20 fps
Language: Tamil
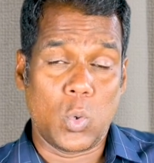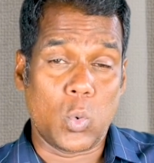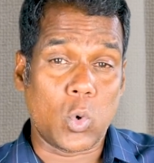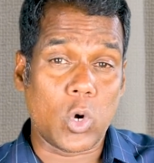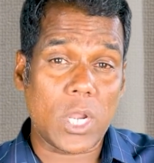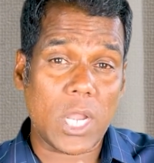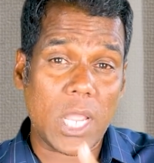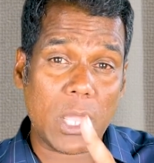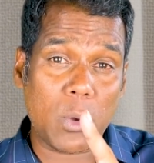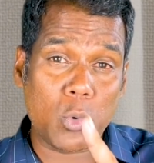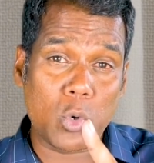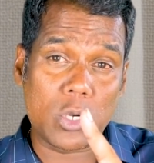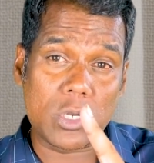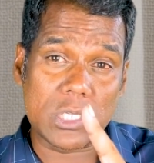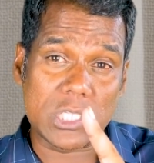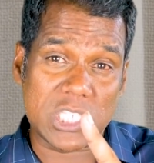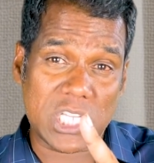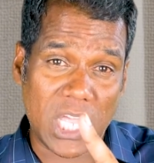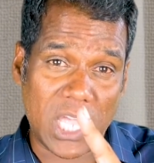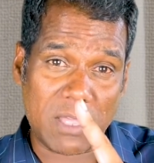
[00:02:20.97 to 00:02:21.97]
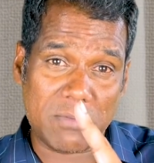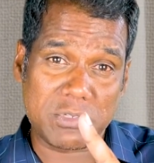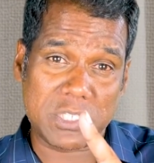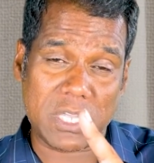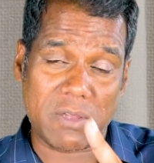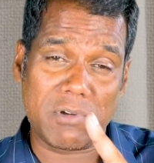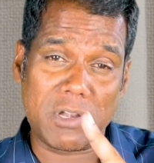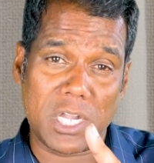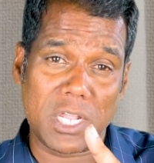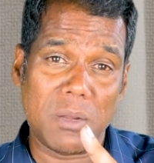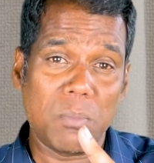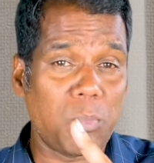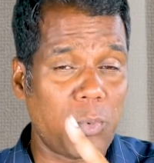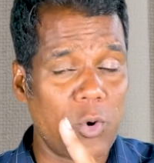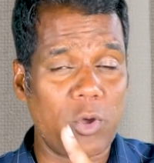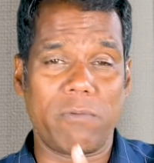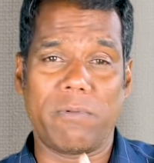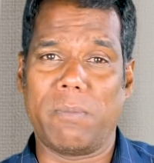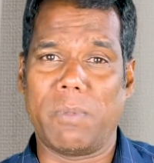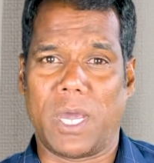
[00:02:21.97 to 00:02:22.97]
ஒரே ஒரு ஜேஎஃப் செவன்டீன்
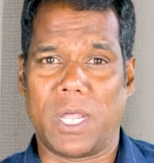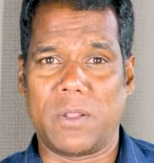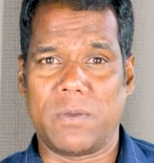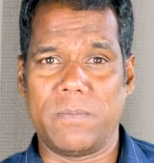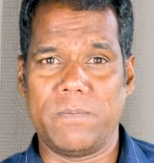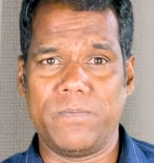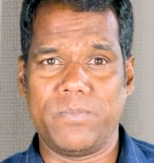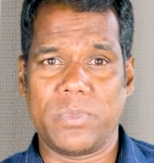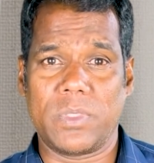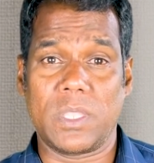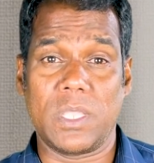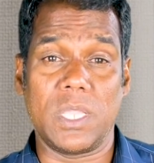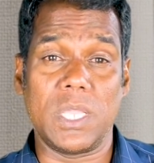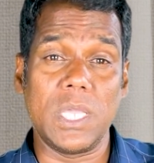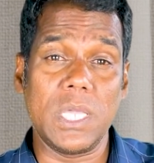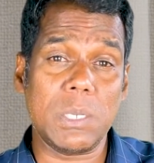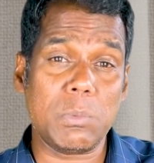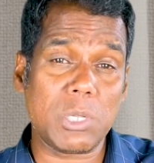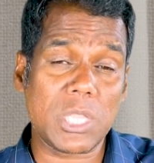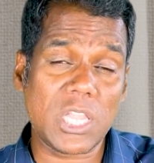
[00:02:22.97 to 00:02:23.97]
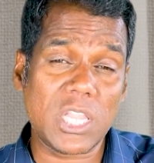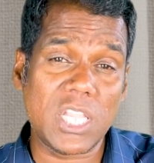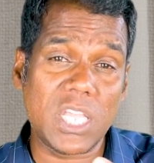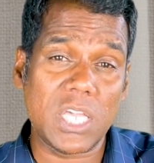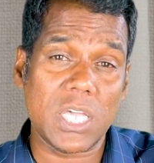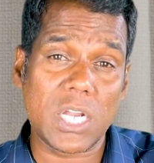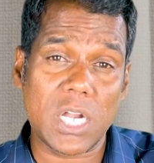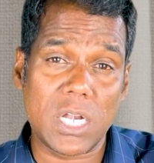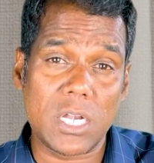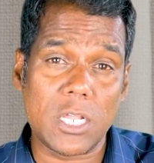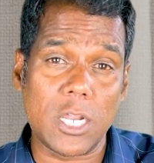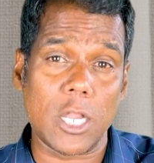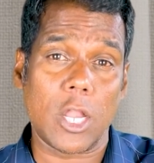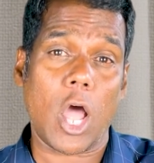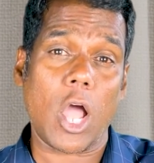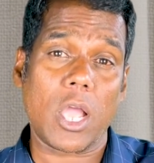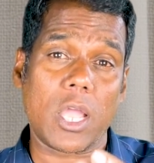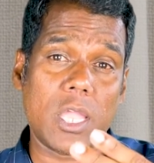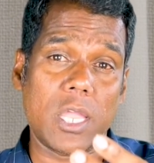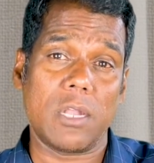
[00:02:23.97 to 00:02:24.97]
போர் விமானம் இருபத்தி இரண்டு
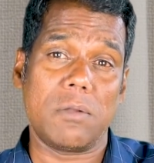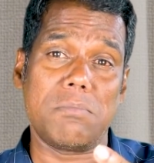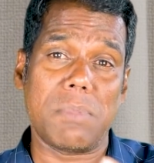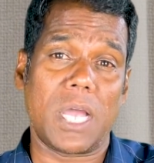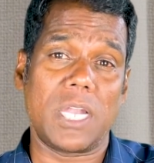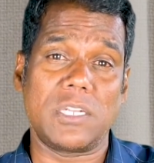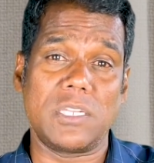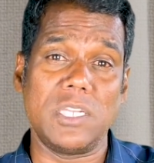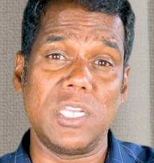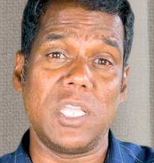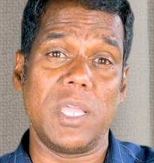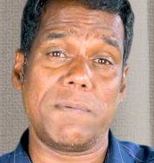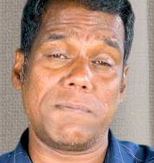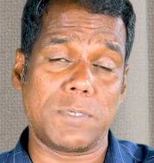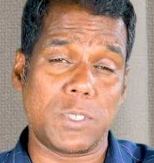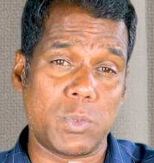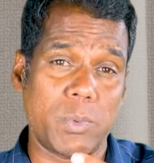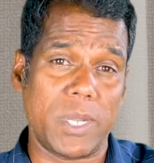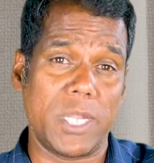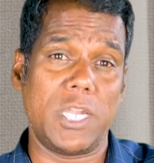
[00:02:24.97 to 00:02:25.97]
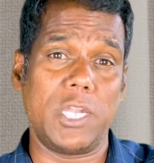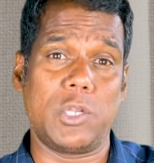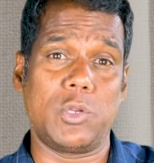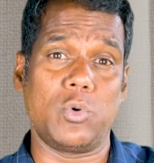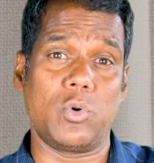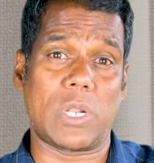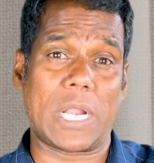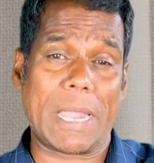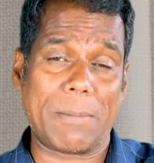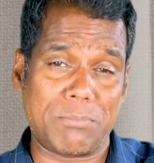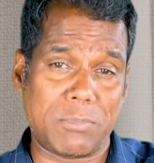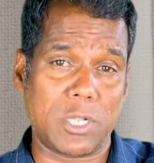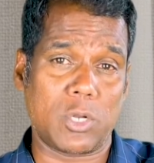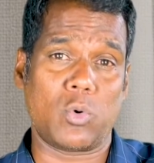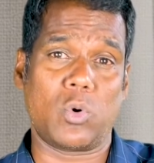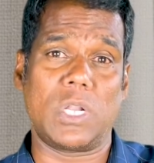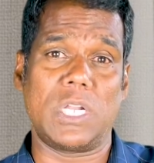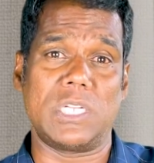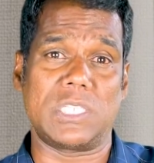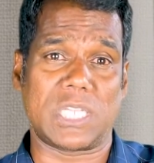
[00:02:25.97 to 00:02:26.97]
லாக்கெட் மார்டின் எஃப் டுவெண்ட்டி டூ
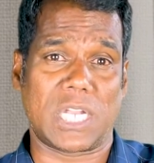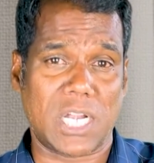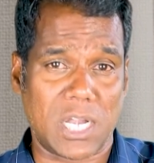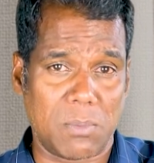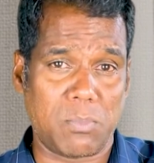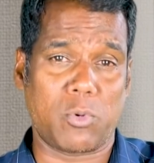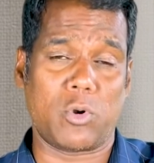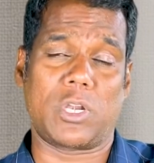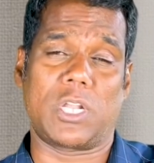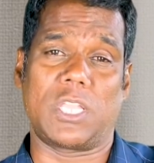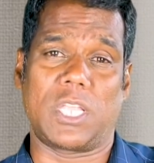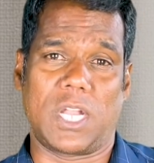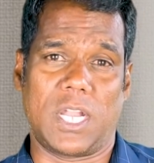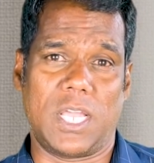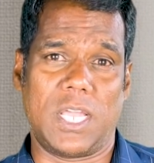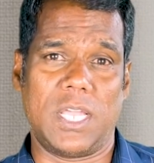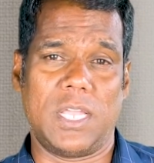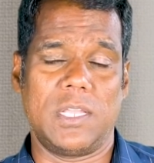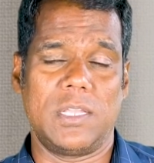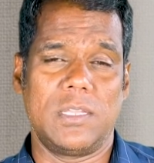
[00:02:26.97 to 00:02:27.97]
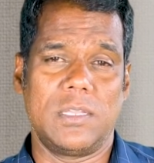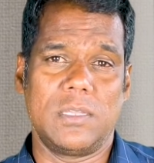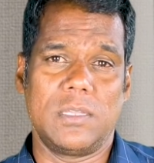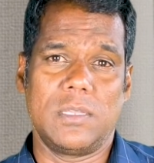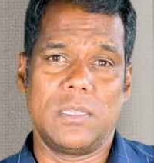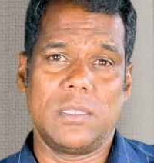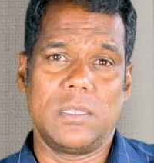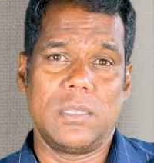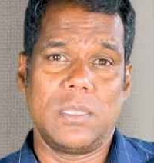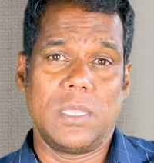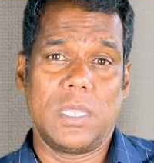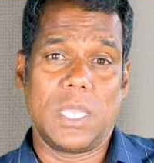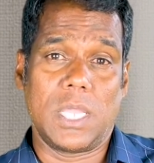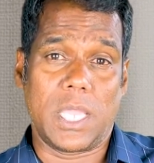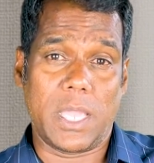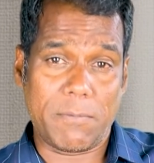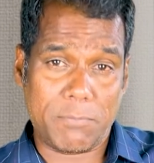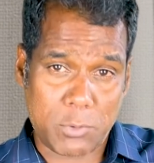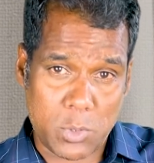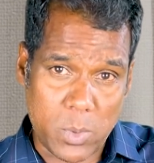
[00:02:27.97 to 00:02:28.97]
ரேப்டருடன் சண்டை போட்டதில்
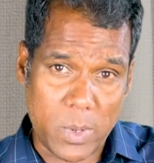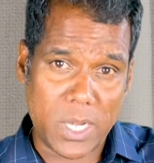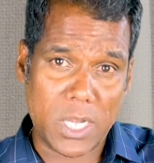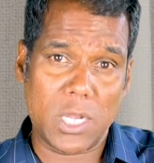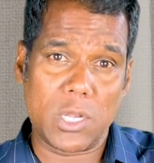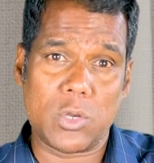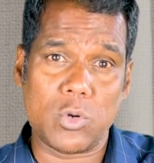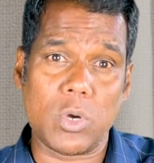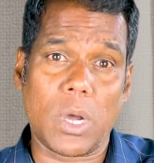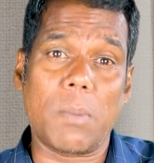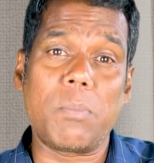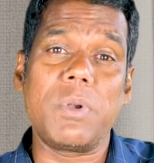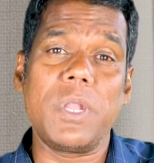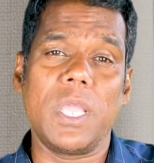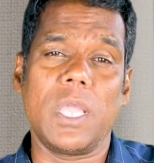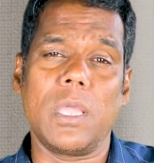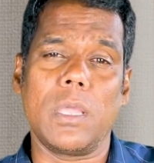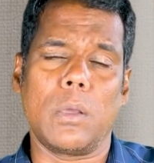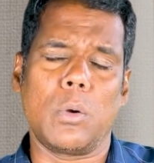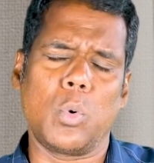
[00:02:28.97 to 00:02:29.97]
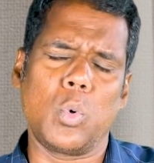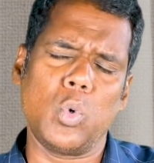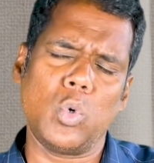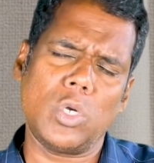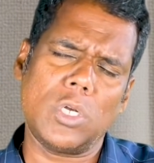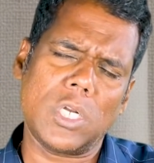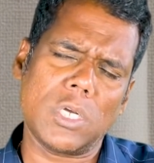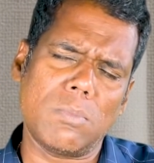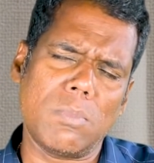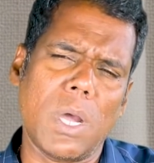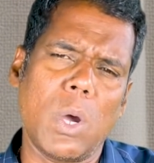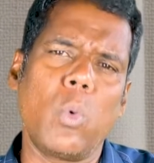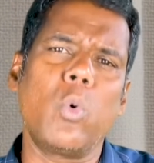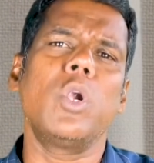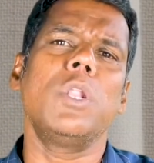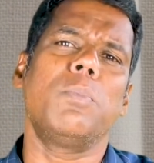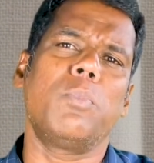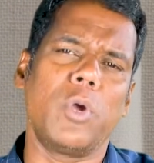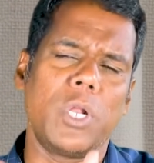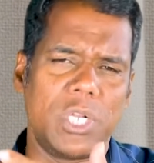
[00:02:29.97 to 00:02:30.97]
எஃப் டுவெண்ட்டி டூ அப்படியே கூட்டமாக
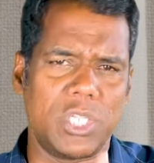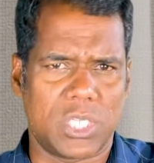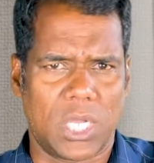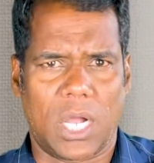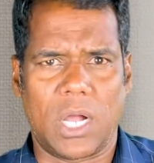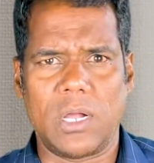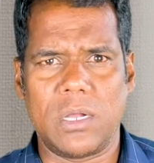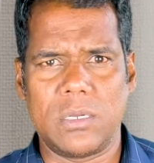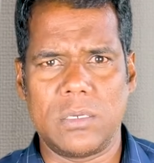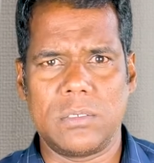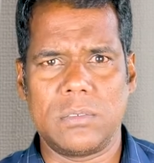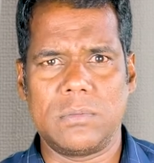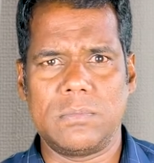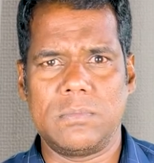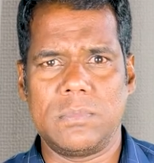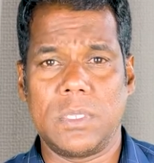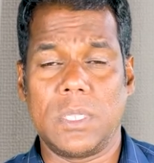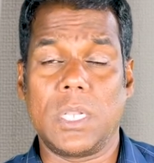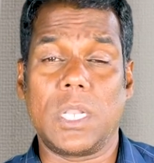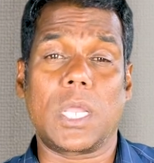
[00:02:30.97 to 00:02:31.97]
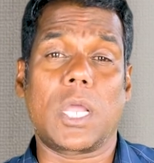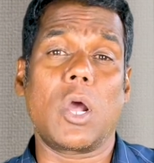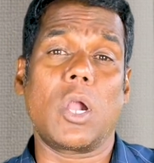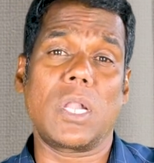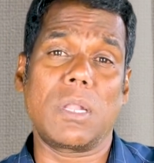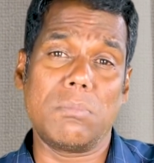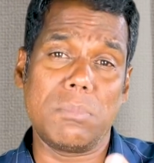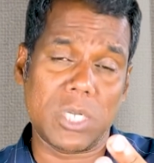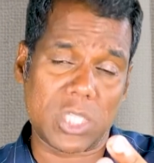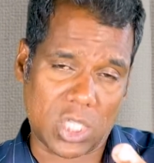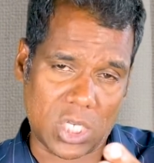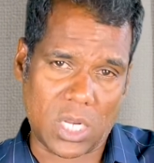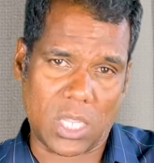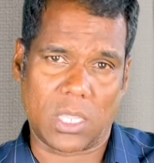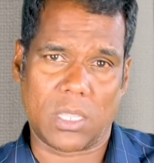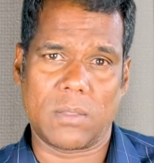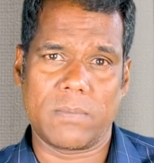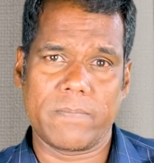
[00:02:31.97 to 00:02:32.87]
ஓடி போயிடுச்சான் ரெக்கார்ட் நம்பர் த்ரீ